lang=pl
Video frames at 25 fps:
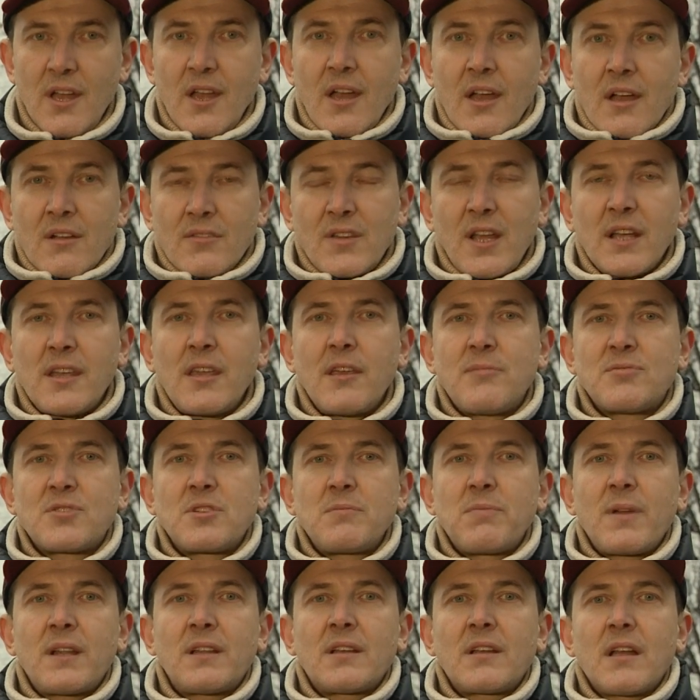W takich
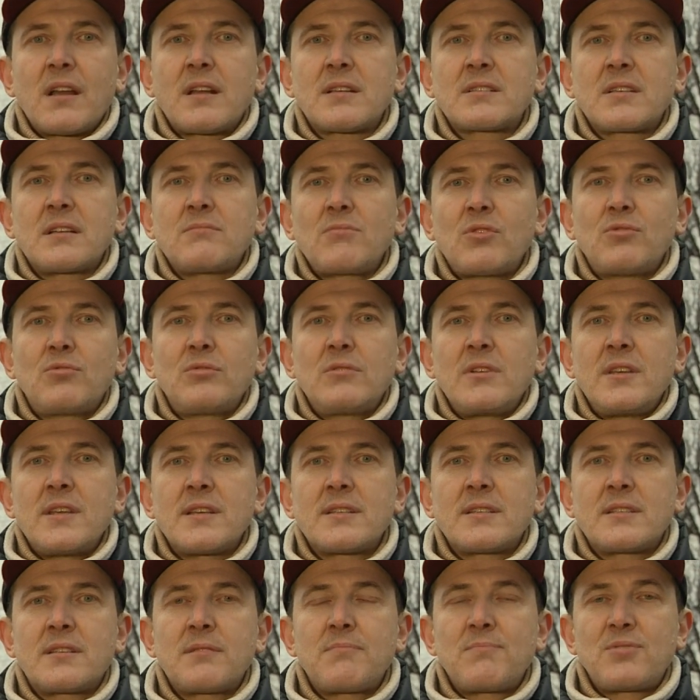przypadkach samochód
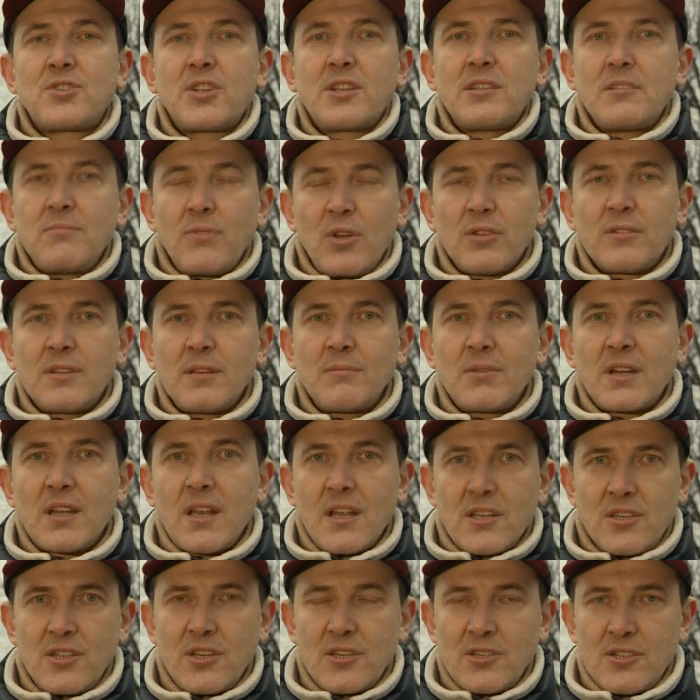jest przedmiotem
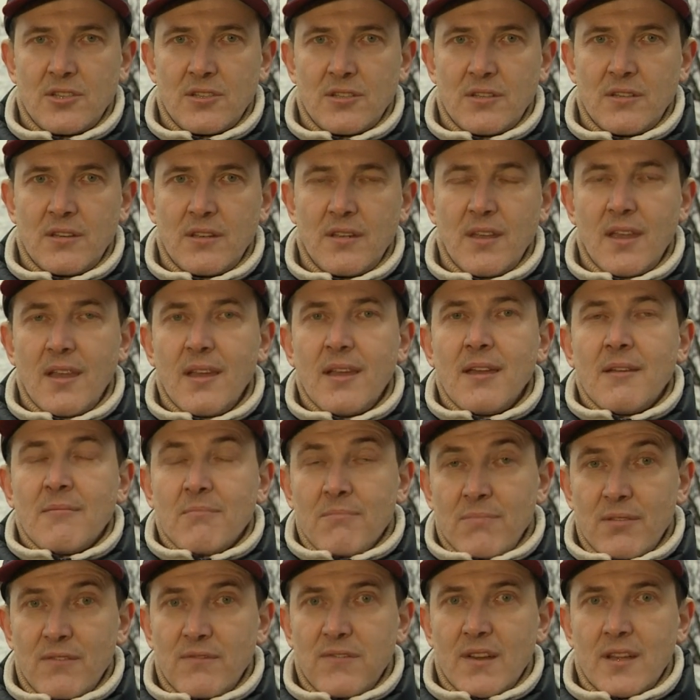kradzieży.
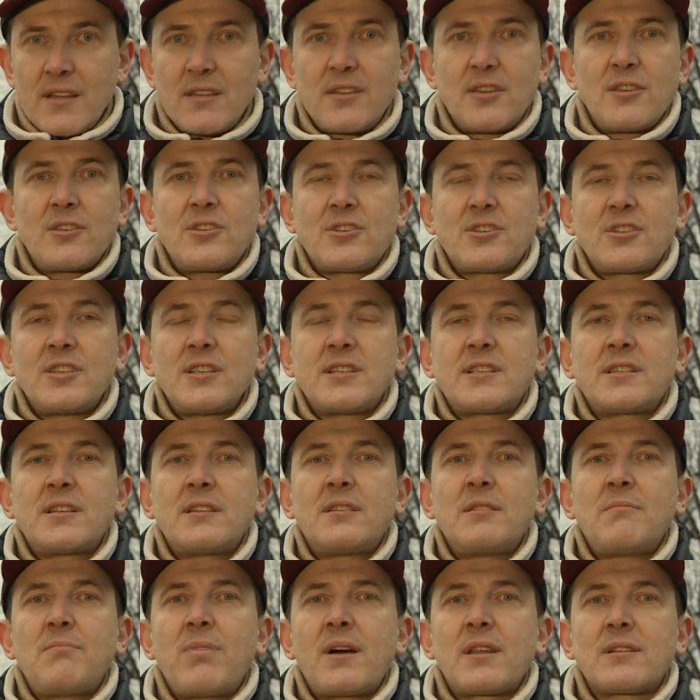Bywa też
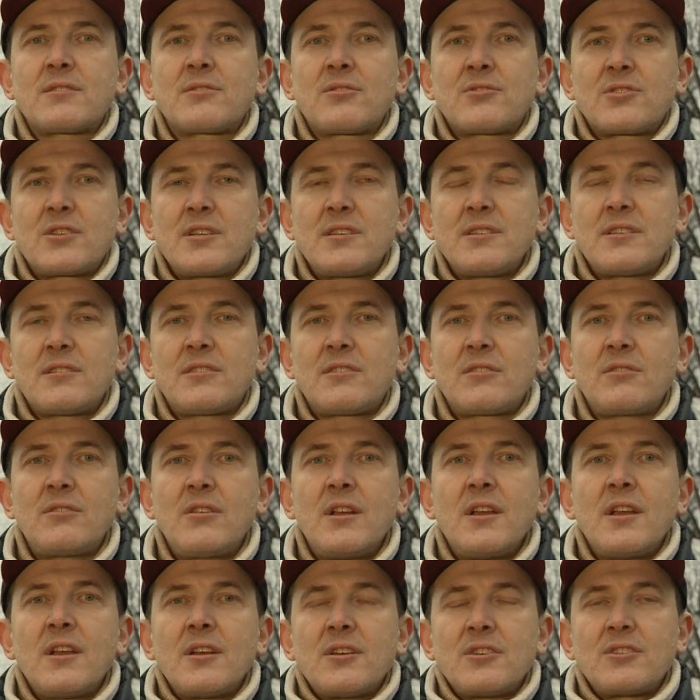niestety bardzo często,
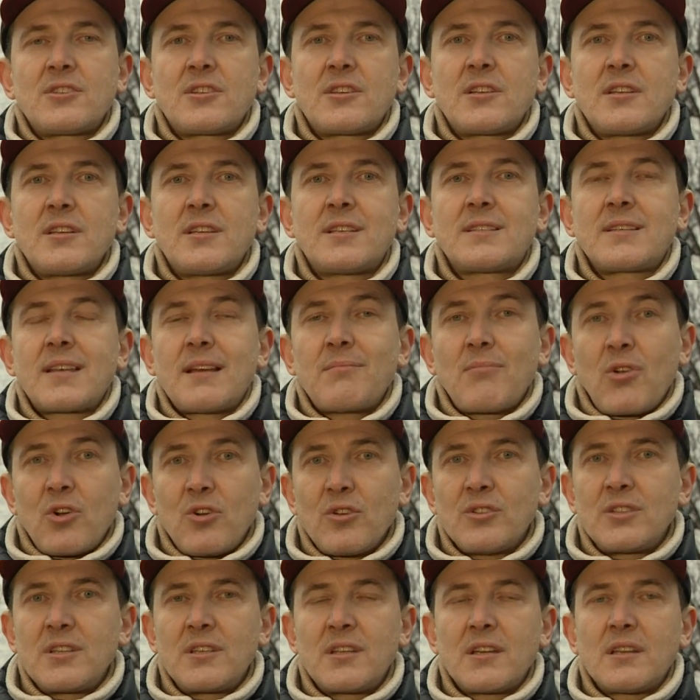że
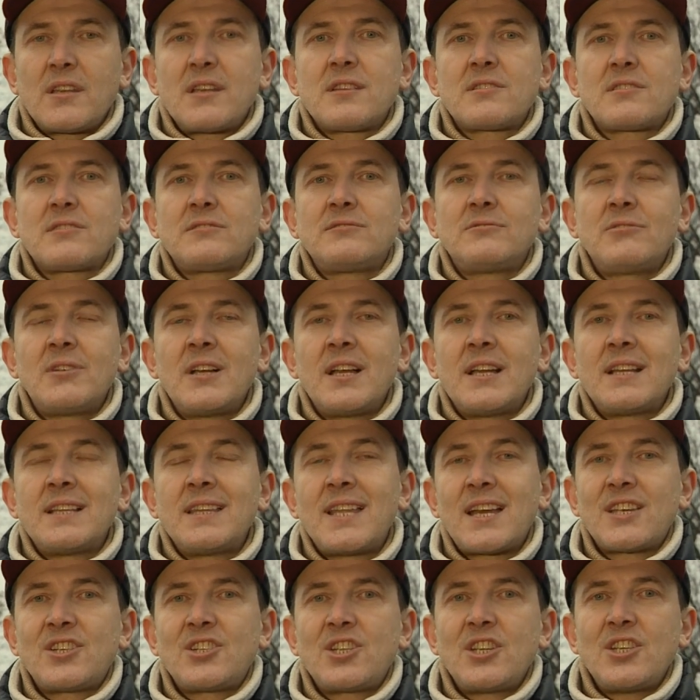samochody takie są
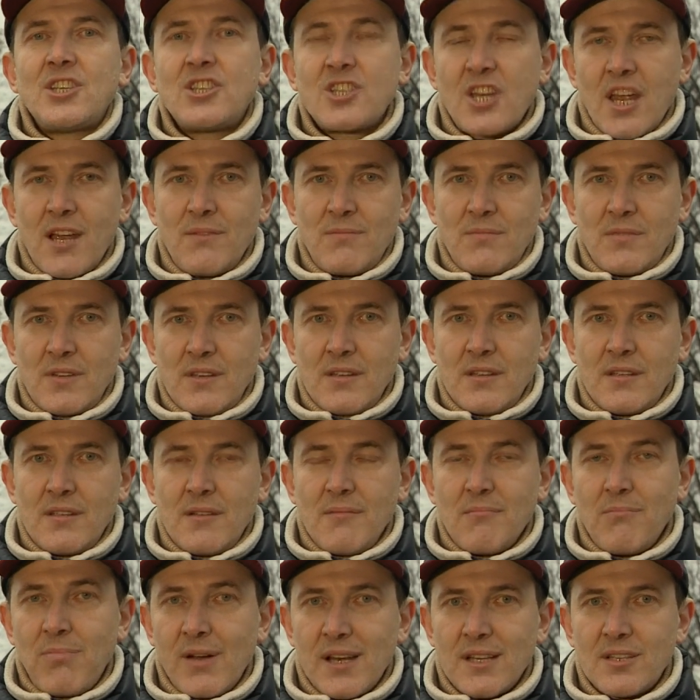narzędziami
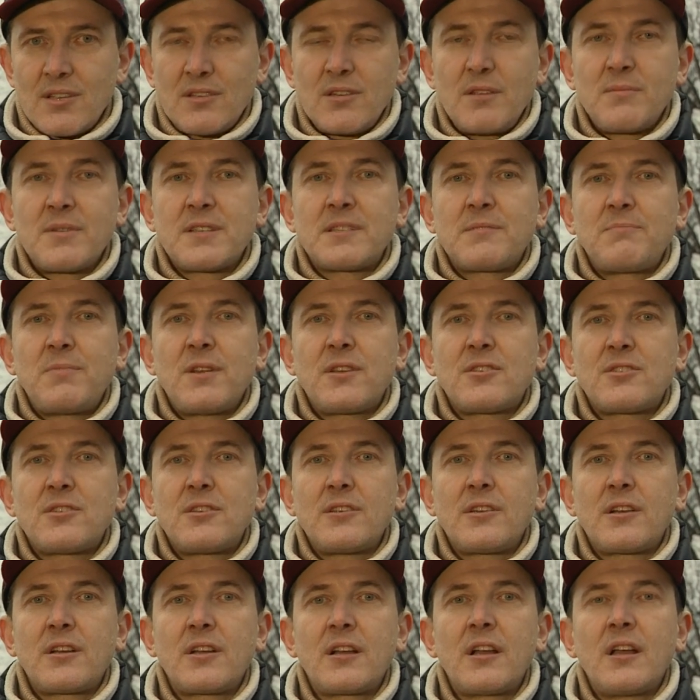bardzo
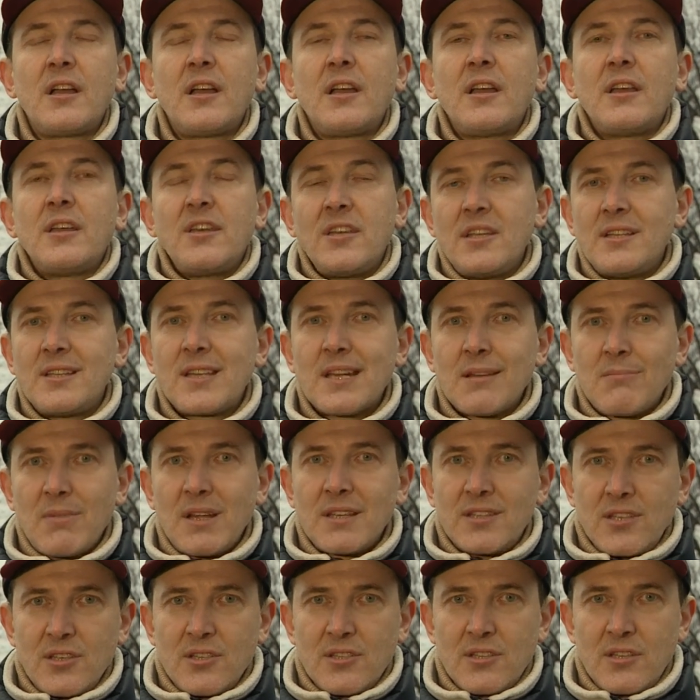niebezpiecznych i
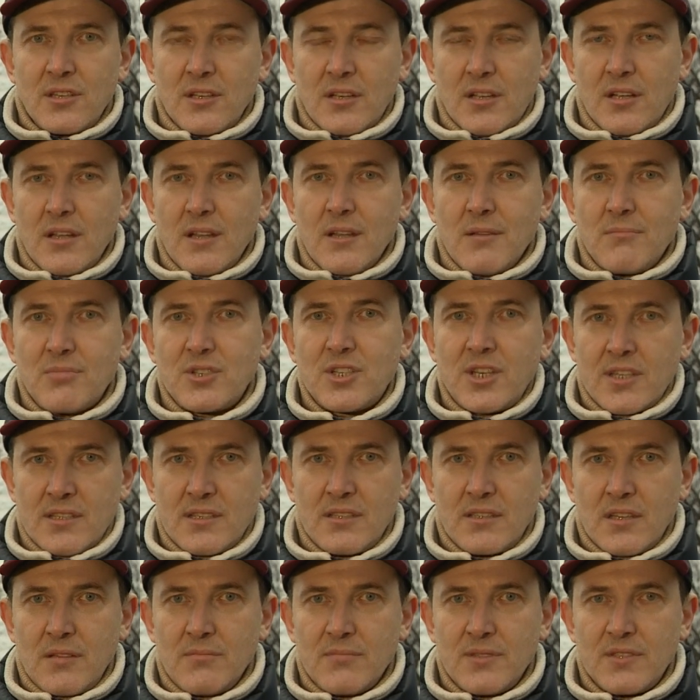dramatycznych
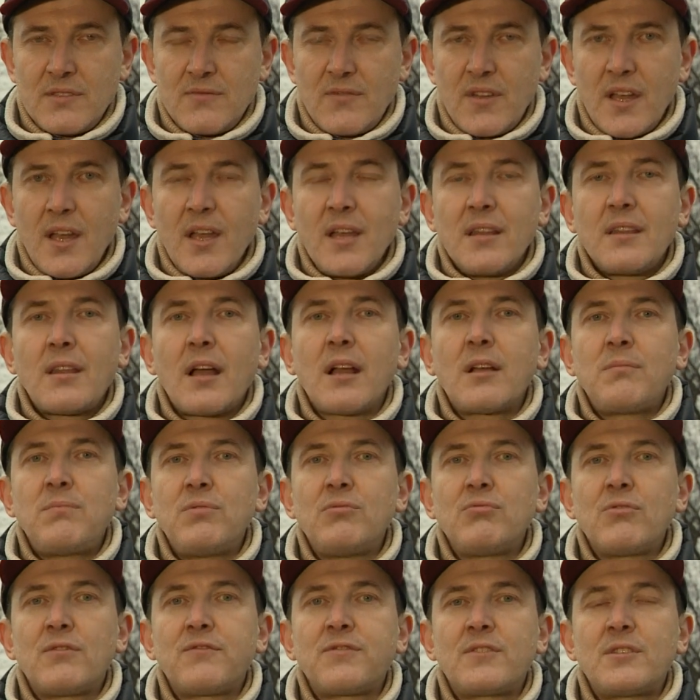przestępstw. Tak
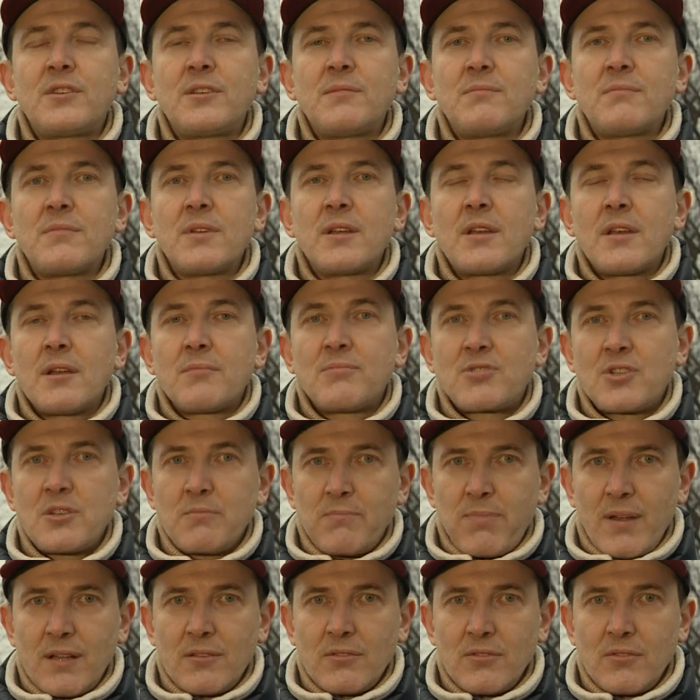było w tym
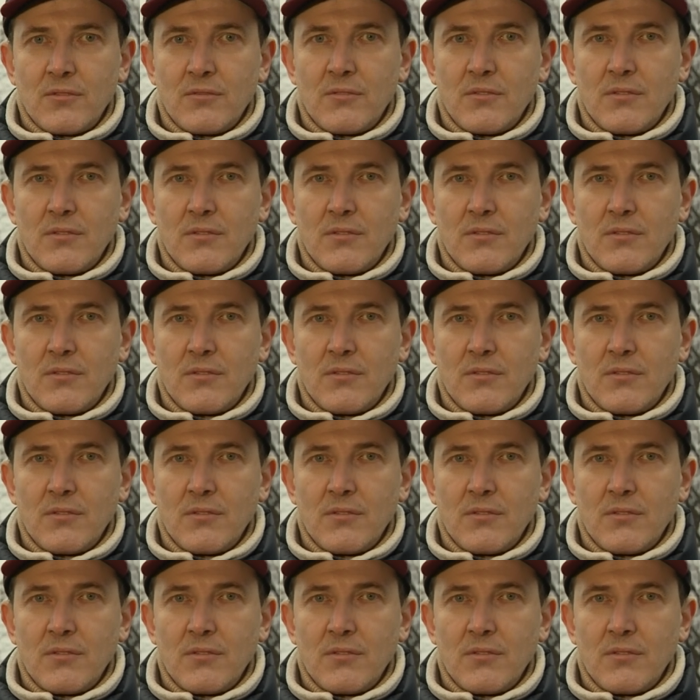przypadku.